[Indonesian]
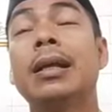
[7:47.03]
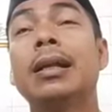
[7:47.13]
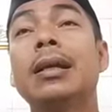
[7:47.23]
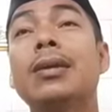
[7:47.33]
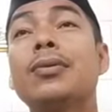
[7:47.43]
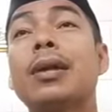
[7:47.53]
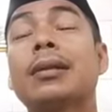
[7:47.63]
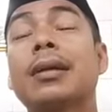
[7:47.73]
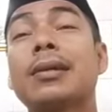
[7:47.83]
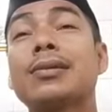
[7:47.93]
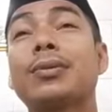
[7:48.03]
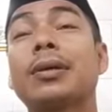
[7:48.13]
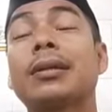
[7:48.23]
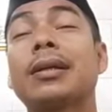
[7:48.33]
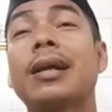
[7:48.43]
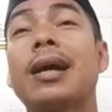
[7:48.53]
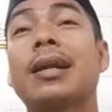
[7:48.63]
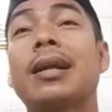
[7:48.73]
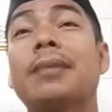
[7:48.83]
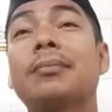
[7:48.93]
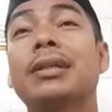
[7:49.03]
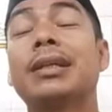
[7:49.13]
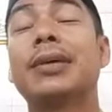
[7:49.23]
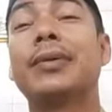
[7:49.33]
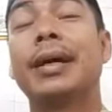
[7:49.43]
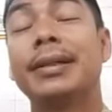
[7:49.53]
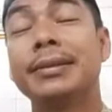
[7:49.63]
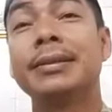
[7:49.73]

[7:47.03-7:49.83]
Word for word: lihat dulu nak terasa ketenangan dalam diri awak